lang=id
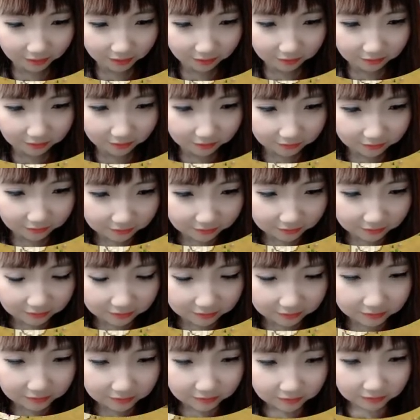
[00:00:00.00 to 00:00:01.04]
lagi di
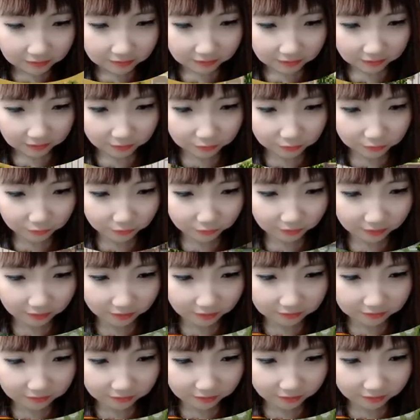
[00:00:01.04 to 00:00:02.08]
keesokan
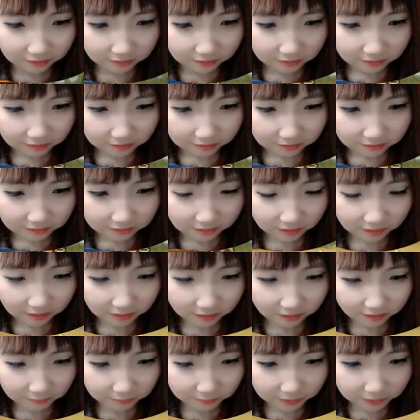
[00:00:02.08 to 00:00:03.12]
harinya
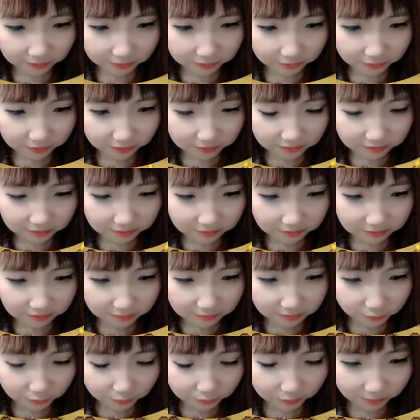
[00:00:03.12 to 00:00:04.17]
nah by the way di sini
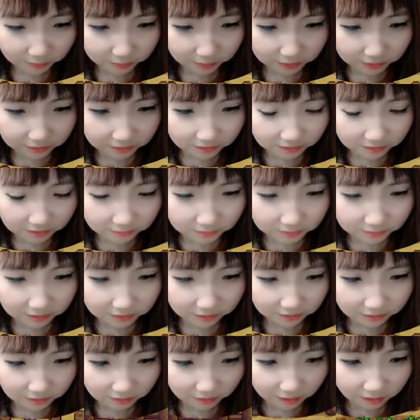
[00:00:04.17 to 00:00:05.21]
sudah banyak yang bisa
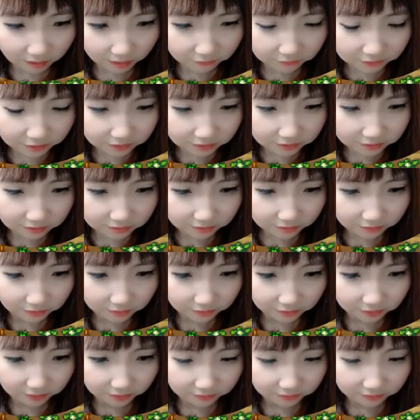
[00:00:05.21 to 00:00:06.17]
diharvest oke